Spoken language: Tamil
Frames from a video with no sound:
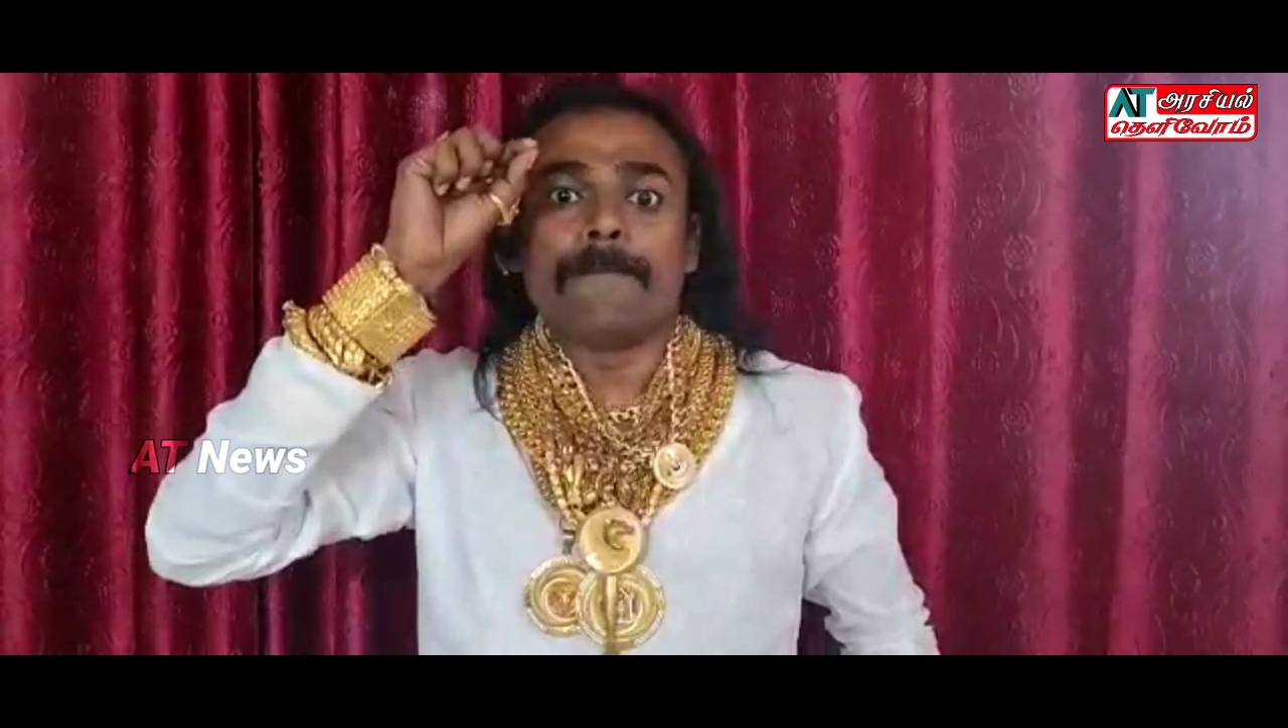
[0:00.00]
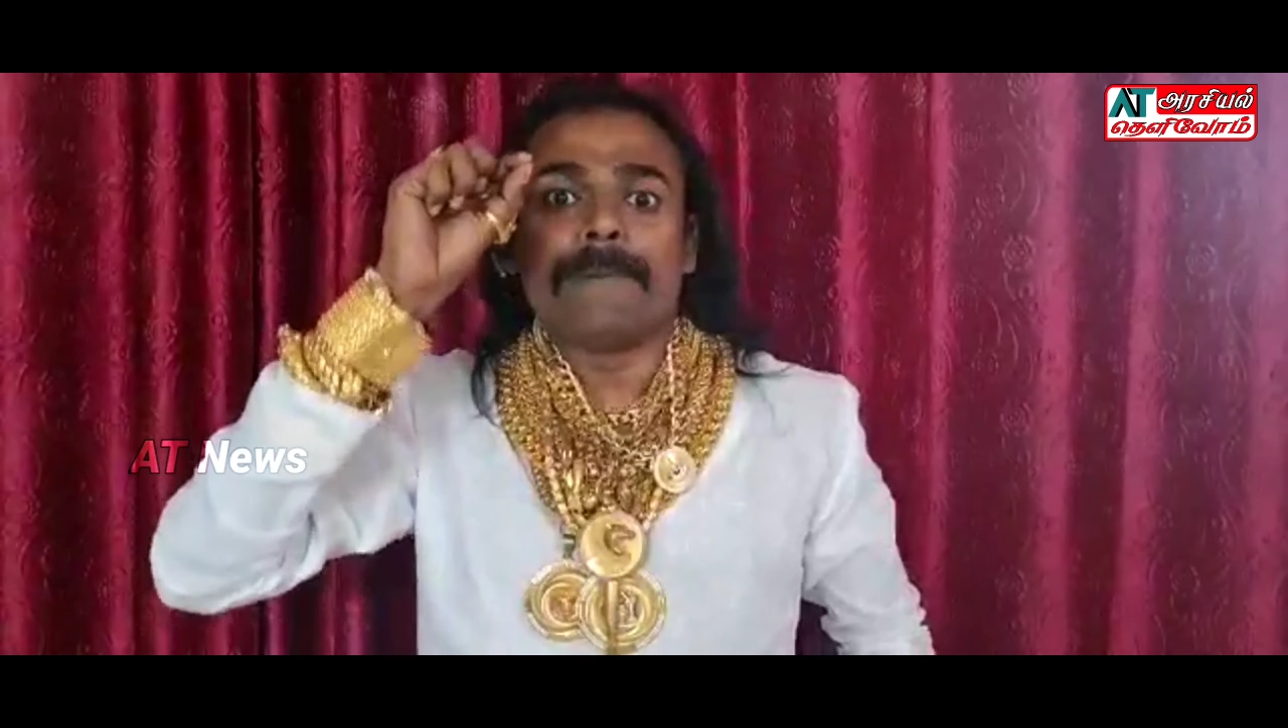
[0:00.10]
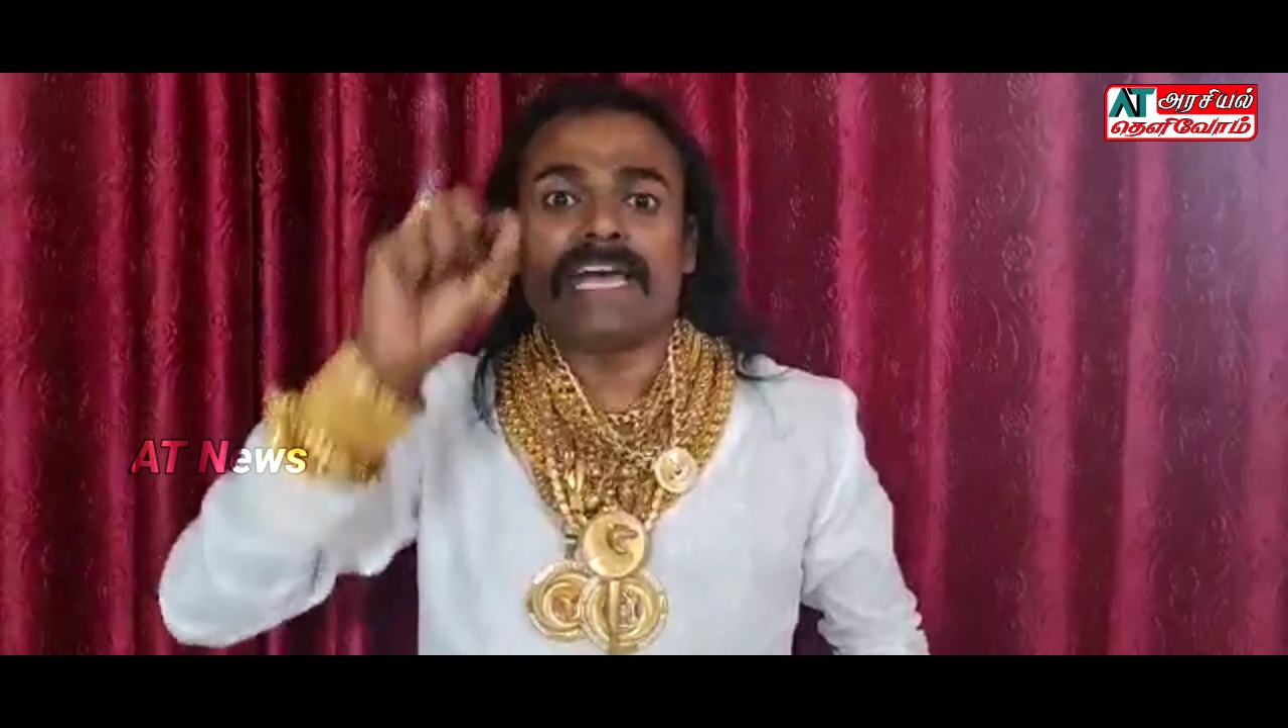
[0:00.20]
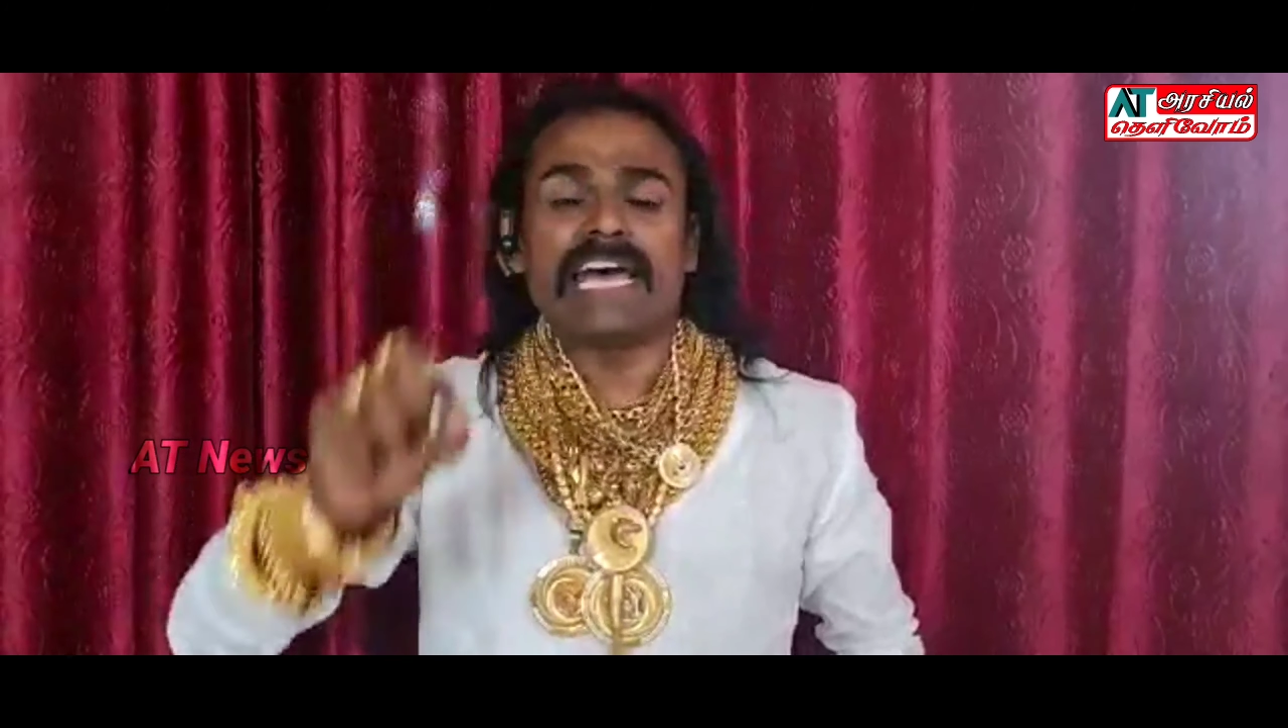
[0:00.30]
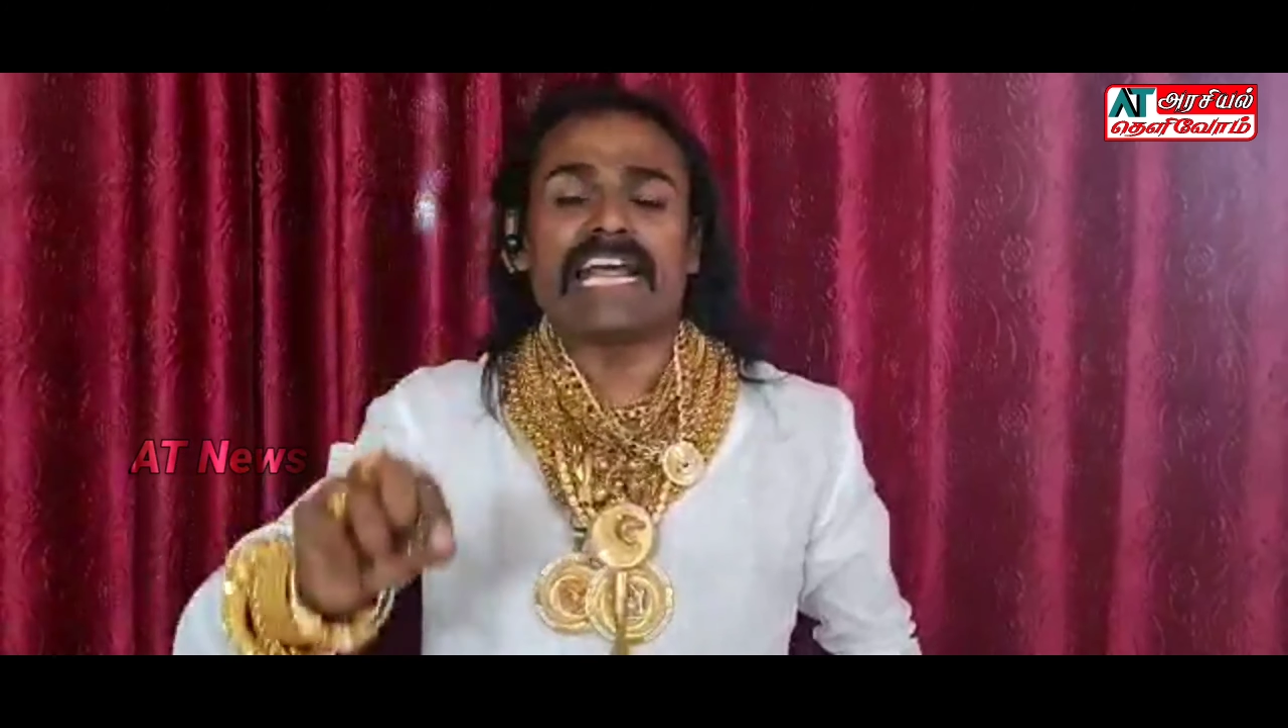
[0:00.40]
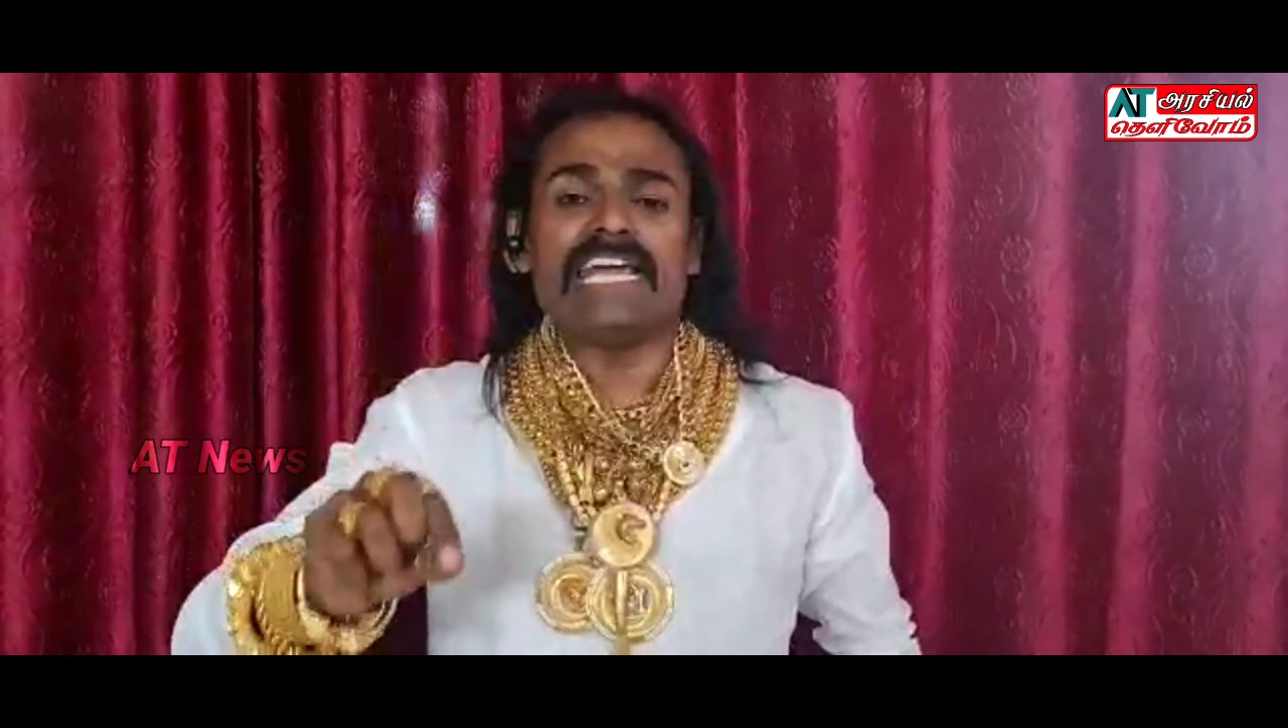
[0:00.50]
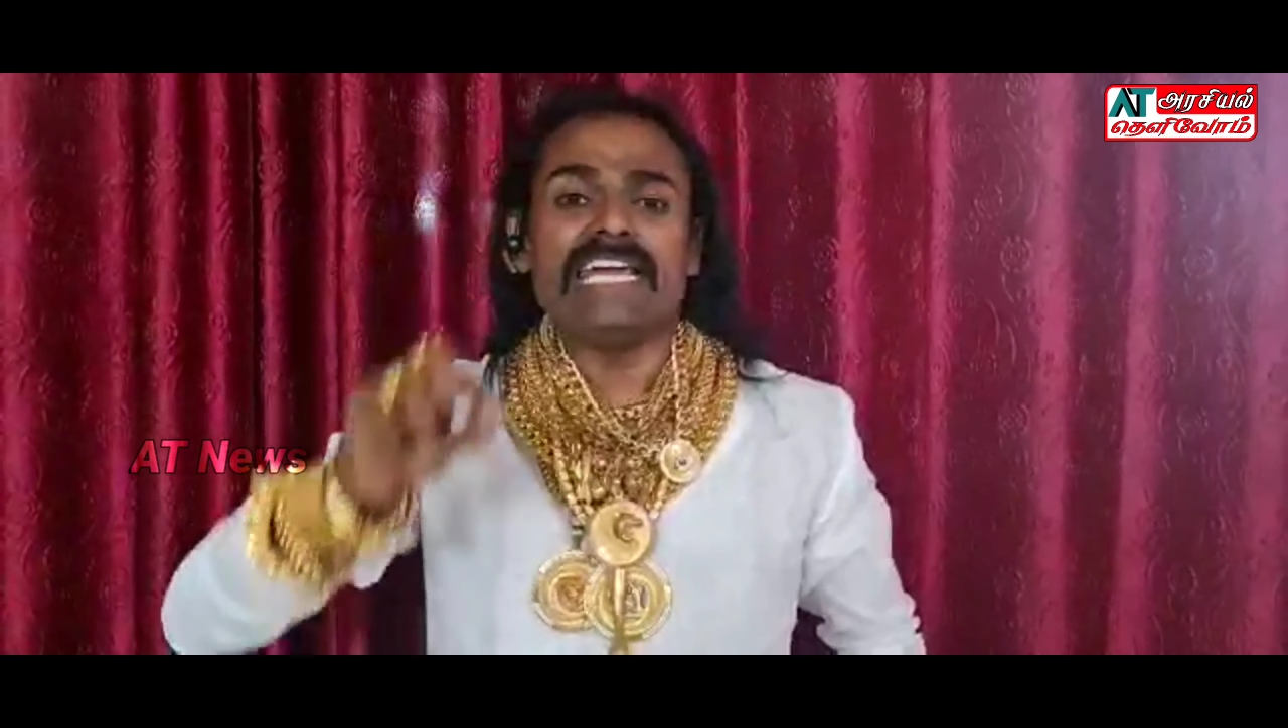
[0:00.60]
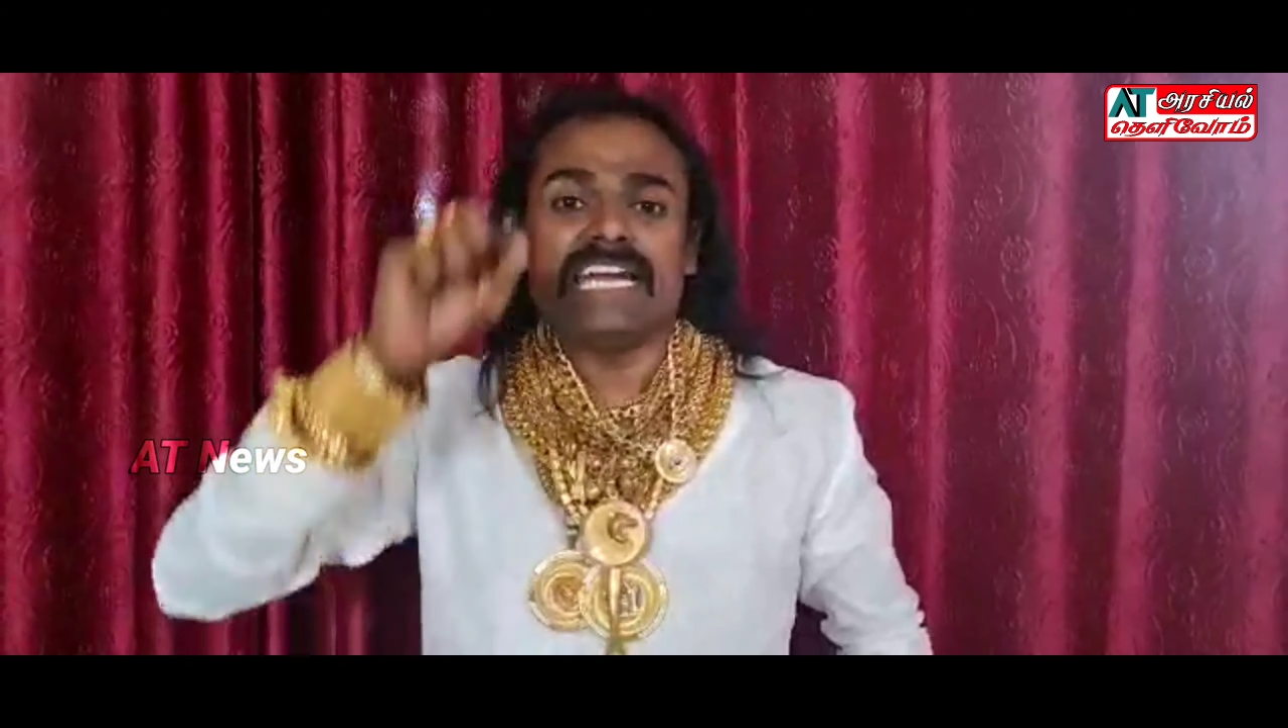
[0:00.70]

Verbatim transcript: பெயரை